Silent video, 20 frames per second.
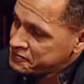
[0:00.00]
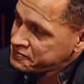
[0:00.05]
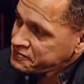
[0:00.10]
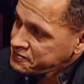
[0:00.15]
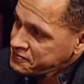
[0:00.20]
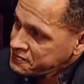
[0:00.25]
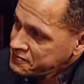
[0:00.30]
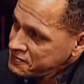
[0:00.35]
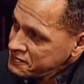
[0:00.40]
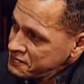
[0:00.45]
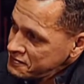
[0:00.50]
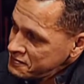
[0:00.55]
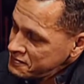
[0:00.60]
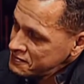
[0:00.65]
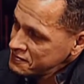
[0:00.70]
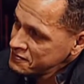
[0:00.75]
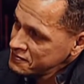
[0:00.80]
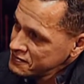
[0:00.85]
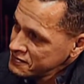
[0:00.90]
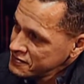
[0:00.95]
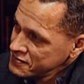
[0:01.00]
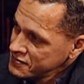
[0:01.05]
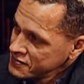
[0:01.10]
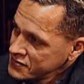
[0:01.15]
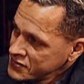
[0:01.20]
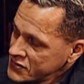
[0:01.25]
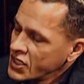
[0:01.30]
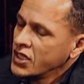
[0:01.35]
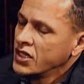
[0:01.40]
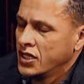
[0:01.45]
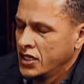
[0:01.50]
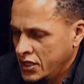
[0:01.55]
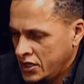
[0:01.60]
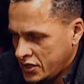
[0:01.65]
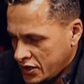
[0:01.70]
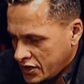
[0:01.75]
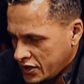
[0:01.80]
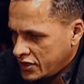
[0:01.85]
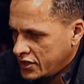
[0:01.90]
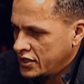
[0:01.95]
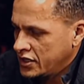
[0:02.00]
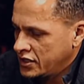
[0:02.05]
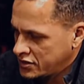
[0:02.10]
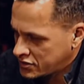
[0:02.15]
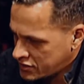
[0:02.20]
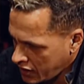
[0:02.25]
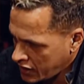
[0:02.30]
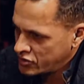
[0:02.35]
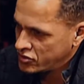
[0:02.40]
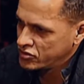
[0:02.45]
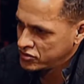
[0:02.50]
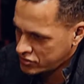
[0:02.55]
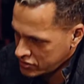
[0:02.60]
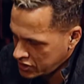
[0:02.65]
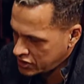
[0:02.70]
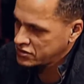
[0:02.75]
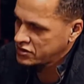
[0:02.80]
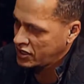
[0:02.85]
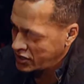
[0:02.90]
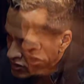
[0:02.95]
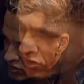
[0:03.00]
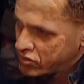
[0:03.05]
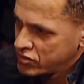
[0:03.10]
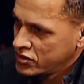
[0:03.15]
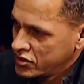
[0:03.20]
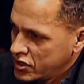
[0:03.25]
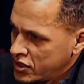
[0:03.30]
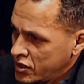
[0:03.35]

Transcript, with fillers: entende um pouco o que ele passava naqueles momentos, né? Entendo, entendo.